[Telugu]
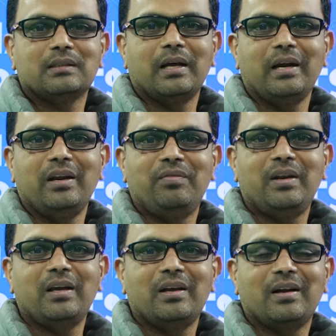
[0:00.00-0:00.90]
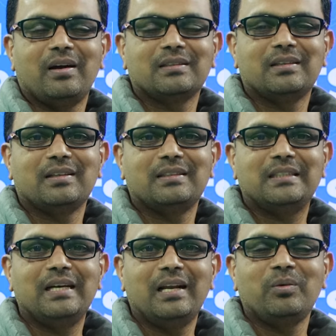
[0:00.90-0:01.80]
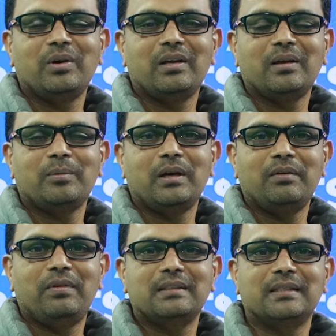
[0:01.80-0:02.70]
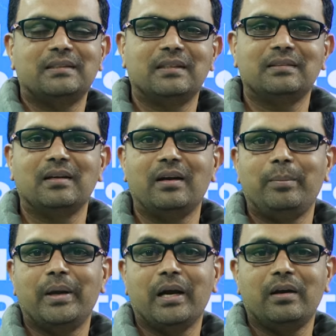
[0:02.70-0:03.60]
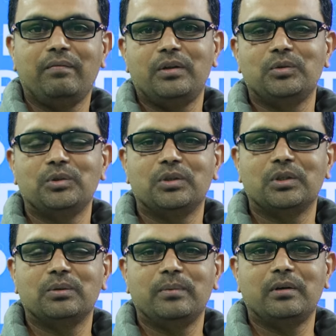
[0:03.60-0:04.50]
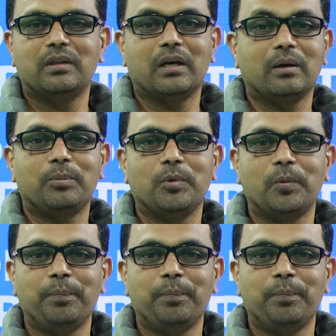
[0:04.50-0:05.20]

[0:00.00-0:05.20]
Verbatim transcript: సరే నిఫ్టీ కాస్త చిల్ల ఉరికిందేమో నిఫ్టీ సెన్సెక్స్ కానీ బ్యాంక్ నిఫ్టీ చూసిండొచ్చు మీరు దాదాపు